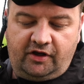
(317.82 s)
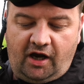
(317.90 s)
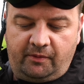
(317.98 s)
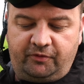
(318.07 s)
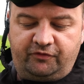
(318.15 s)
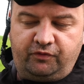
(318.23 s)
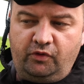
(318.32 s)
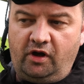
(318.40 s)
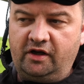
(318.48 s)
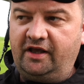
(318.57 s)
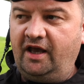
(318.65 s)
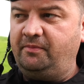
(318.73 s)
Die gab es früher
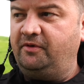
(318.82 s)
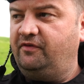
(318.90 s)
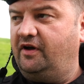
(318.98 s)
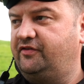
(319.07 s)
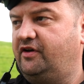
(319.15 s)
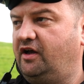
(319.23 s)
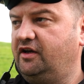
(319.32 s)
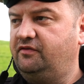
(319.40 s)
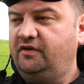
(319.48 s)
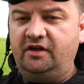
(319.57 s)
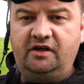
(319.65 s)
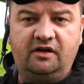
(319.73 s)
in Gelb, ich weiß gar nicht,
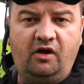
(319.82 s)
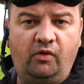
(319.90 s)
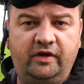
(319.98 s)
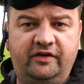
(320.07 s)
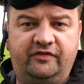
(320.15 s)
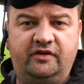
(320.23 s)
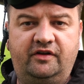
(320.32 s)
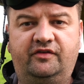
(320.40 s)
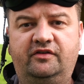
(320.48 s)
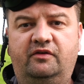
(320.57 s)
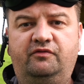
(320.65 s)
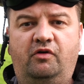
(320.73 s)
wie die genau hießen. Die
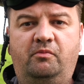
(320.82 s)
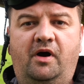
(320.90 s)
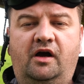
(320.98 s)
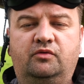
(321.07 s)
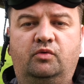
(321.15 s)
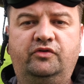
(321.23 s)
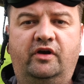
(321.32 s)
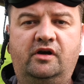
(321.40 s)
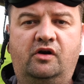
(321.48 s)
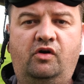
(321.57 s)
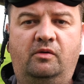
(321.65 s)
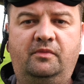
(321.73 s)
sind dann vom Markt
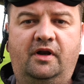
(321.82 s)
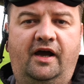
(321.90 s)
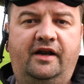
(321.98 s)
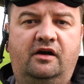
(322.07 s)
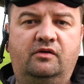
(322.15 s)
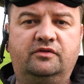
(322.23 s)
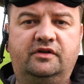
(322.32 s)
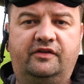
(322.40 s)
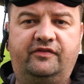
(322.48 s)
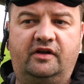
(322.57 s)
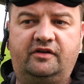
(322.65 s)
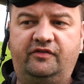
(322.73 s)
runtergekommen, leider. Und
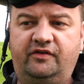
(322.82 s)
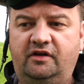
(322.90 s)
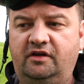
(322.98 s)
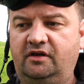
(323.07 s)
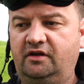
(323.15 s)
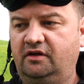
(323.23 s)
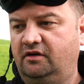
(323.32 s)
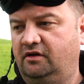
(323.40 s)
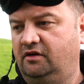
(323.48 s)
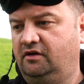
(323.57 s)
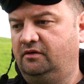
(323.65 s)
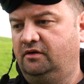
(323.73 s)
jetzt hatte sie,
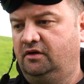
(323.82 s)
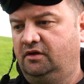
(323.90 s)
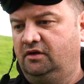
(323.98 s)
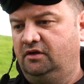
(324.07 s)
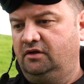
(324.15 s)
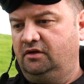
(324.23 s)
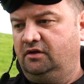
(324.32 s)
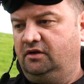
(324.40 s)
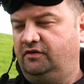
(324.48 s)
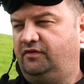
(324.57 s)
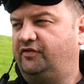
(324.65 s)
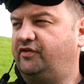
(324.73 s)
äh,
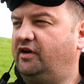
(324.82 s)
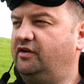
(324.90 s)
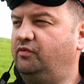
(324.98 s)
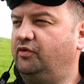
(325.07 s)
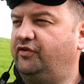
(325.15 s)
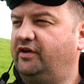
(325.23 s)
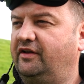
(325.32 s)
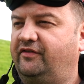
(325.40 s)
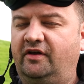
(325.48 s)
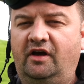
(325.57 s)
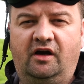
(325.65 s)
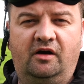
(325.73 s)
ich weiß gar nicht, wo ich sie
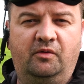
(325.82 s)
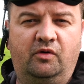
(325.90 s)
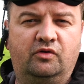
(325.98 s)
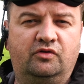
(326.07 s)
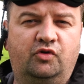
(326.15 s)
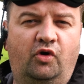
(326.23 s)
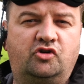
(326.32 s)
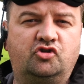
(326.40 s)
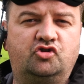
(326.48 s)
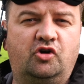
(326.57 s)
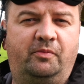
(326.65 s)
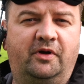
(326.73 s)
jetzt her habe. Irgendeinen deutschen
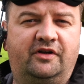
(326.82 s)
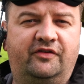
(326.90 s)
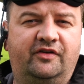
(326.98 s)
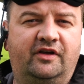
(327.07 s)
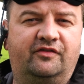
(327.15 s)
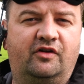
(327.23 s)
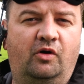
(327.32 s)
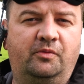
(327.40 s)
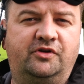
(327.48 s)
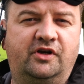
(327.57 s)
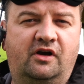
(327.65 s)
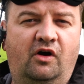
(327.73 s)
Shop hatte ich sie jetzt, glaube
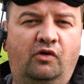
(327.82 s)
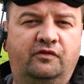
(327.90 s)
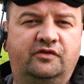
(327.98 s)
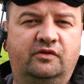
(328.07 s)
ich, gekauft.